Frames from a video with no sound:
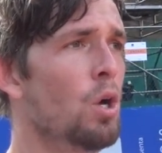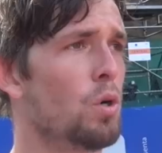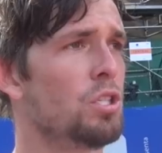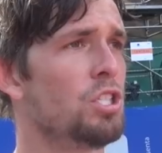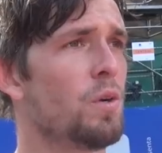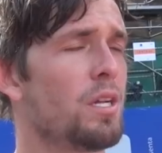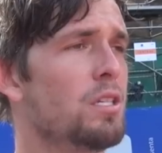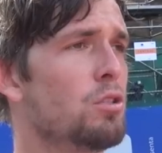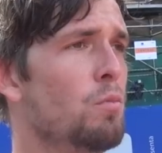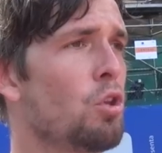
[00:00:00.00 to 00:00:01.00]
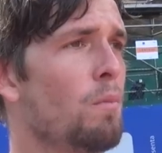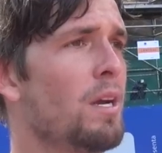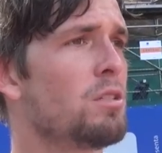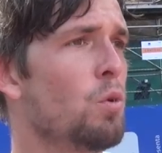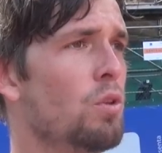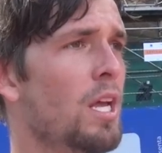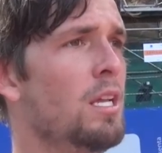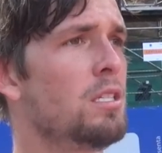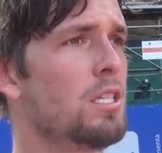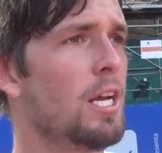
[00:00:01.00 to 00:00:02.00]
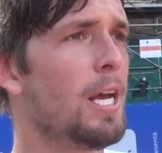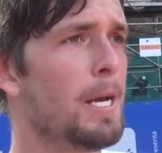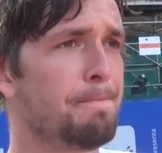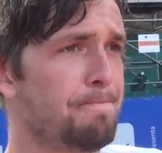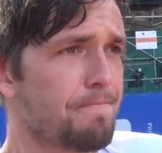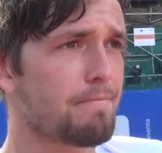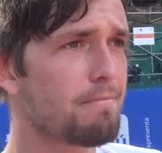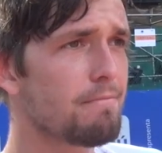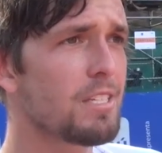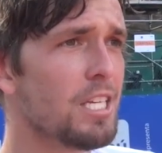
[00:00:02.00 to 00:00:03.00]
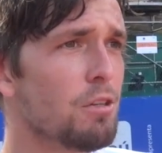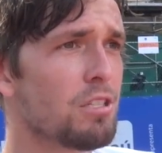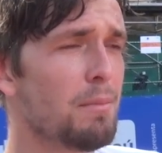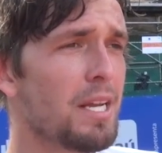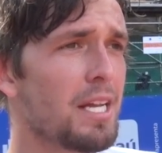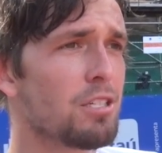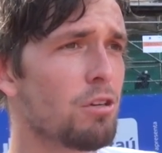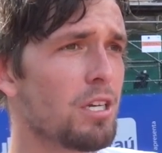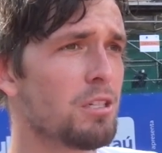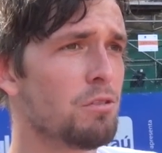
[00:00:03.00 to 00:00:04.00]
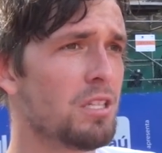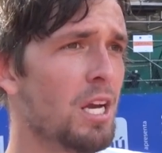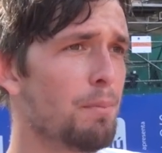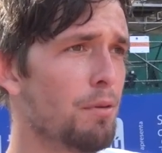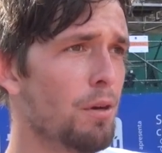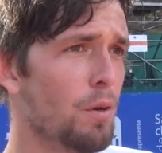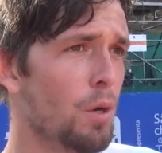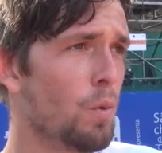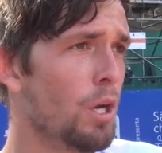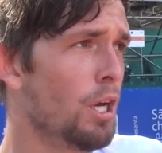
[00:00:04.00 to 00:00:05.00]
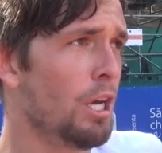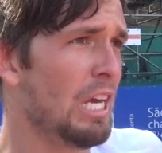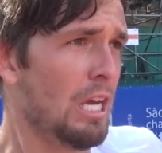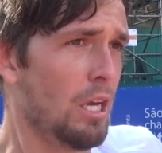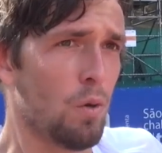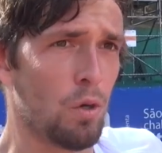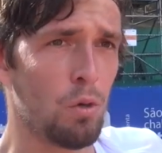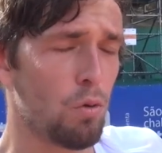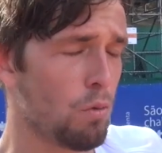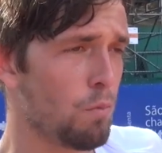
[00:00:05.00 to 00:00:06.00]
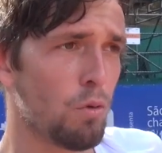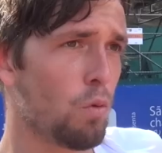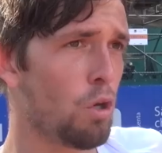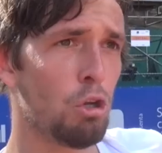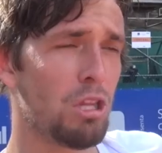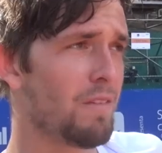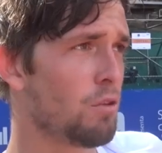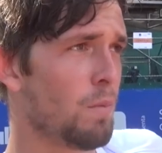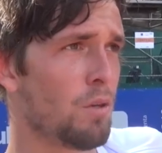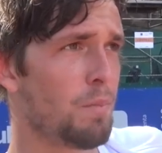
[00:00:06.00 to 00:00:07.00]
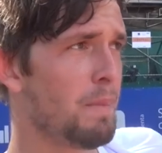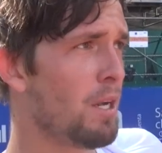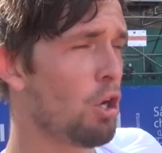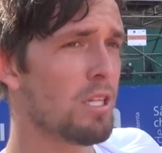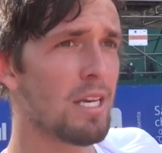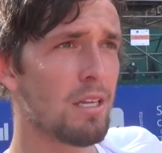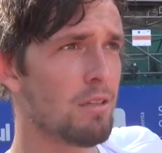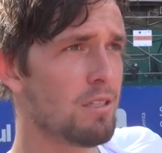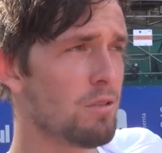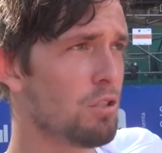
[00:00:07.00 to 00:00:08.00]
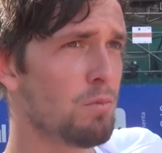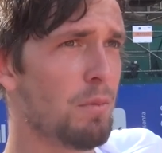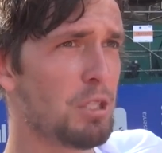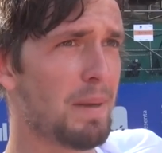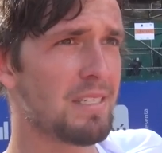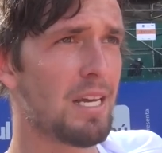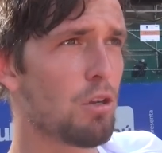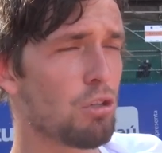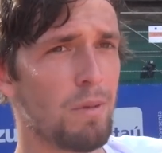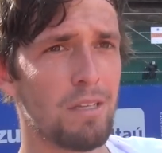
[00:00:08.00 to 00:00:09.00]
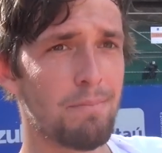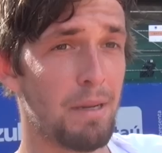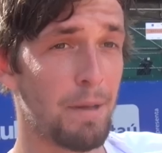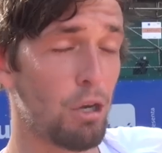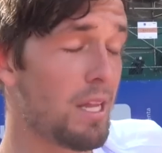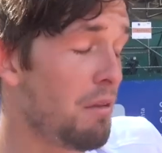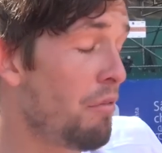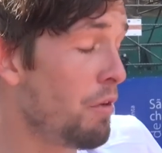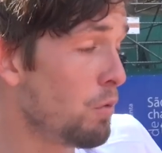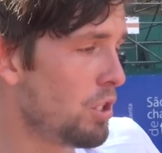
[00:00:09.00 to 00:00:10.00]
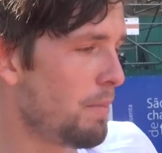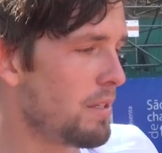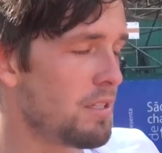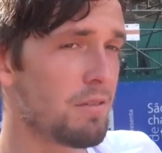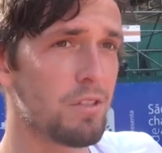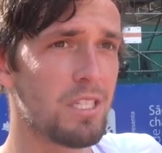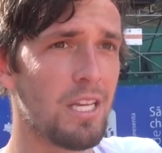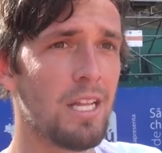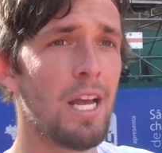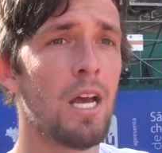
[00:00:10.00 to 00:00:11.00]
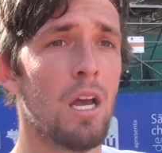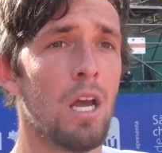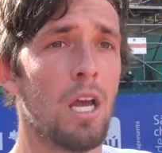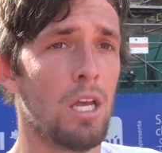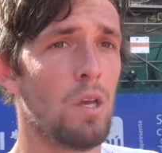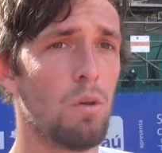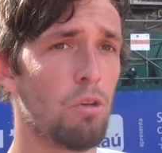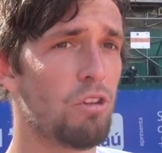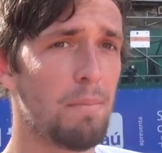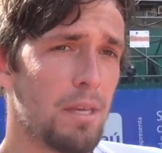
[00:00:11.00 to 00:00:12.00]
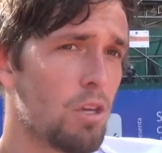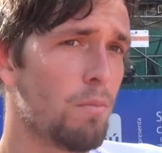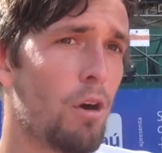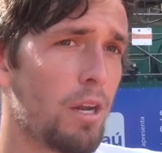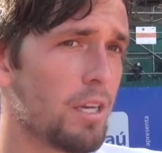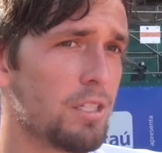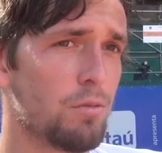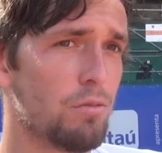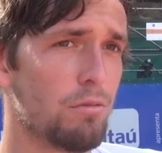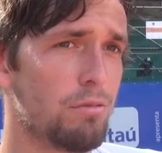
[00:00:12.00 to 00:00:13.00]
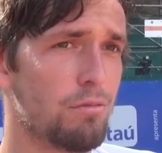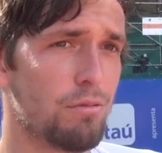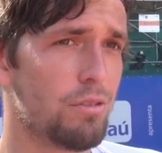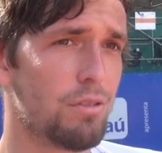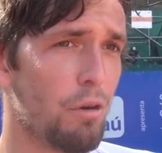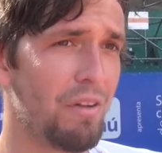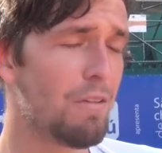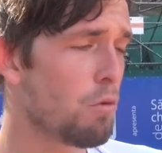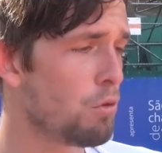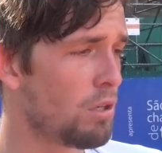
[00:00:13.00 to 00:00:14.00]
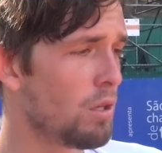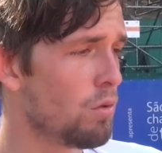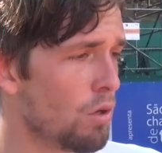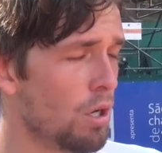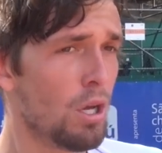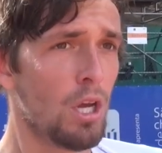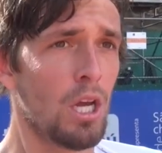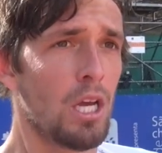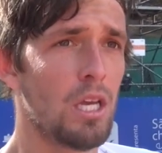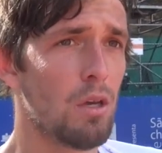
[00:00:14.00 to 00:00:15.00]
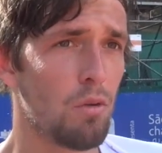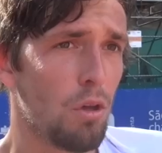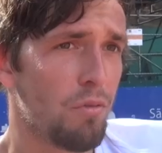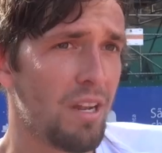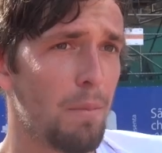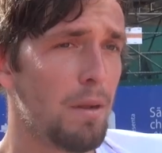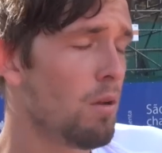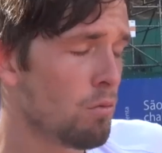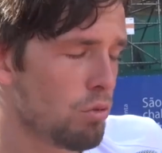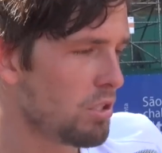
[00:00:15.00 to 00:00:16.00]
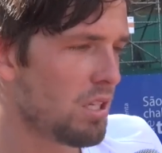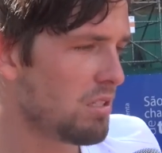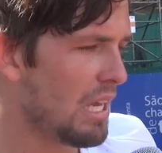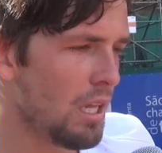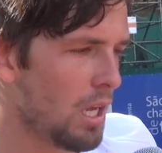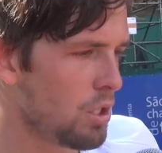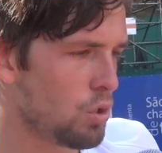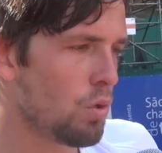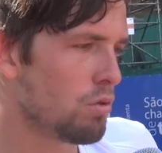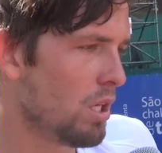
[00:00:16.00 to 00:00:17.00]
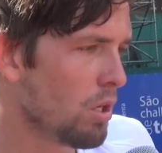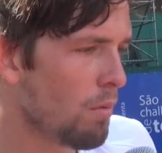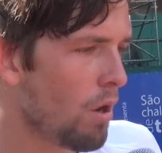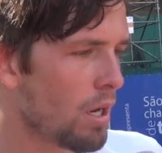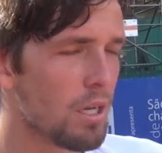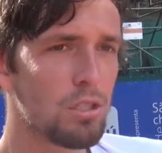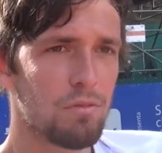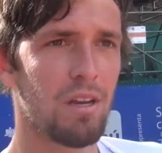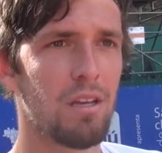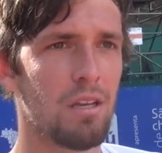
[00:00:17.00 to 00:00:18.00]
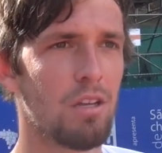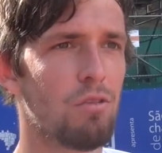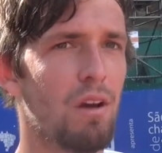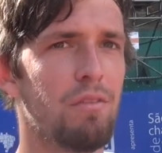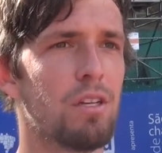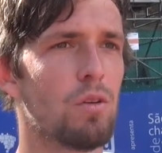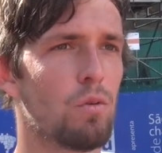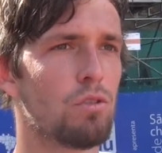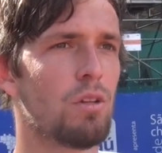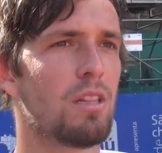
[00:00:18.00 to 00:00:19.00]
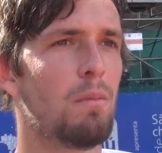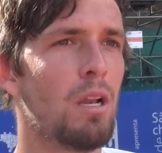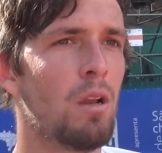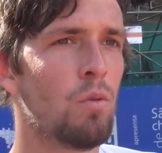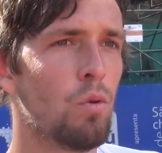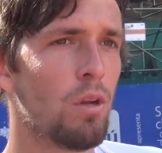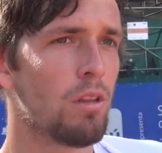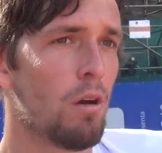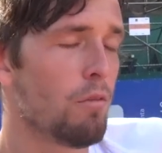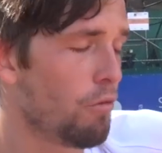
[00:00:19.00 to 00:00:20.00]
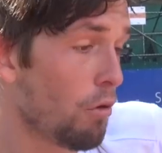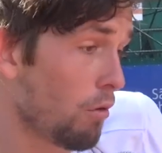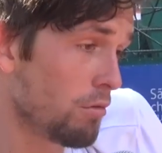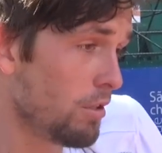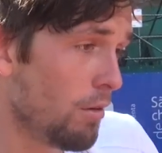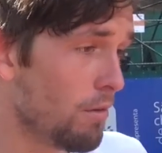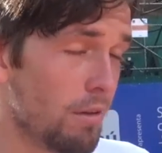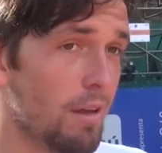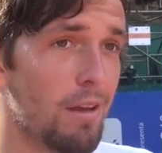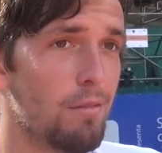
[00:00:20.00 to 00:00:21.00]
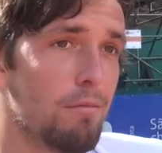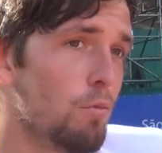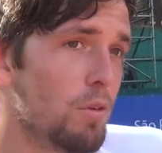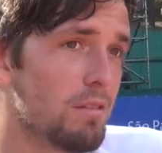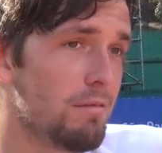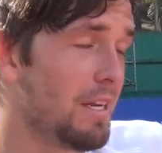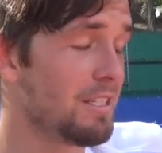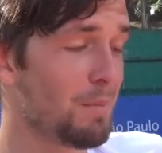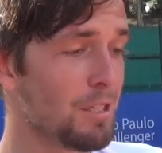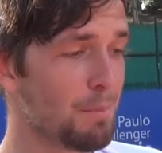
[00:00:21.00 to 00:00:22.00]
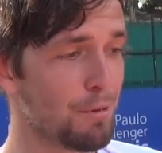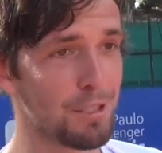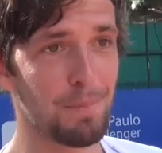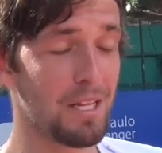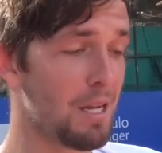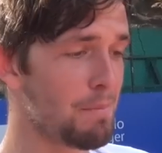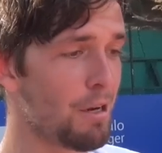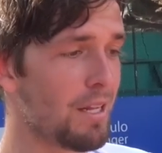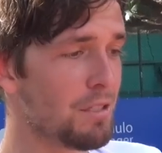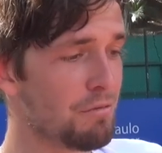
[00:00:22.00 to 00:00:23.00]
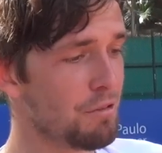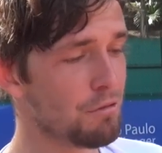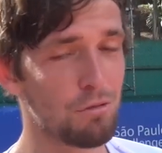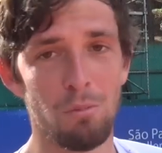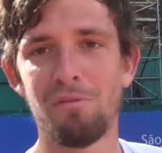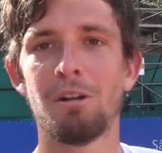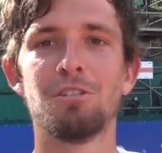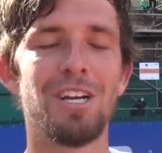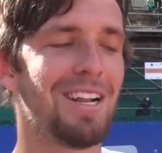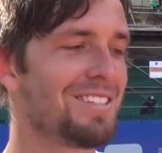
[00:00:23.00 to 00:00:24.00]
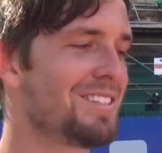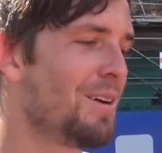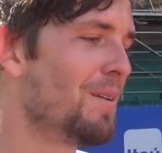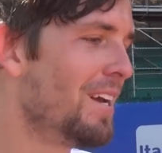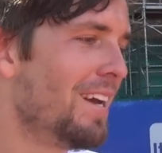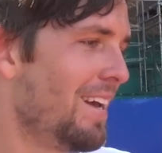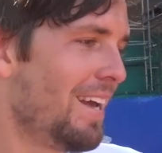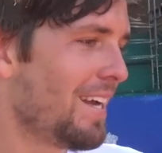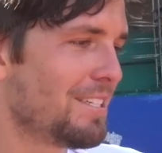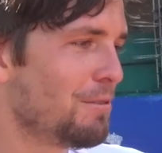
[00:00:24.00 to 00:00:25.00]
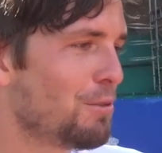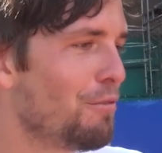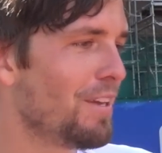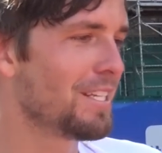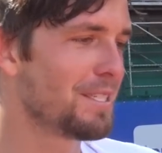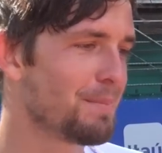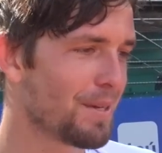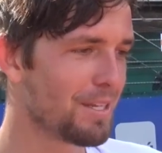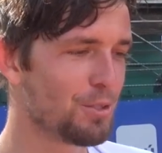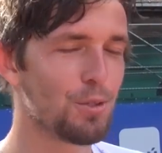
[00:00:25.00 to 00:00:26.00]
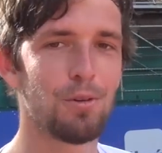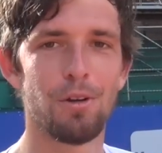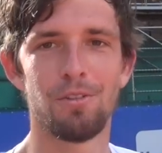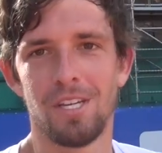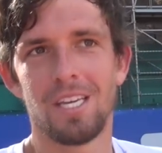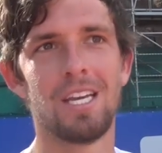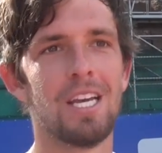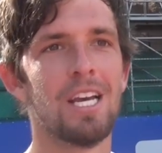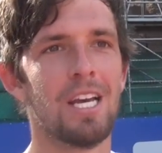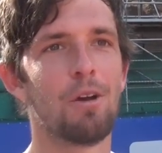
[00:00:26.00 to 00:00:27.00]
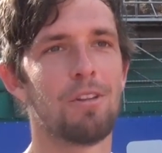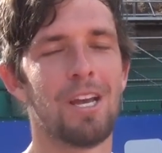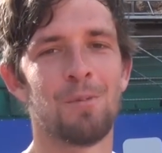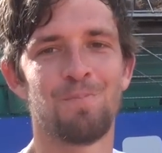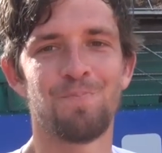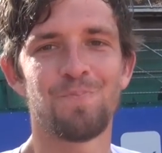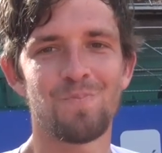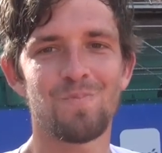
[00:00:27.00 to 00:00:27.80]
Hoje em dia eu acredito muito mais no meu tênis. É, e eu sabia que era só questão de tempo. Eu, eu quando, eu, como, quando eu tava tomando primeira rodada nesses últimos meses passados, que eu tomei primeira rodada em filter para você, ter ideia, eu, eu sabia que uma hora que os, os, eu falava com o meu treinador e eu, eu falava para ele, eu não estou estressado em ganhar jogo, eu sei que uma hora isso vai, isso vai vir se eu continuar trabalhando duro, então foi o que aconteceu. É, duas, três semanas depois de perder na primeira rodada de filter eu estou numa final de challenge, então é questão de confiança, porque jogo eu sei que eu tenho.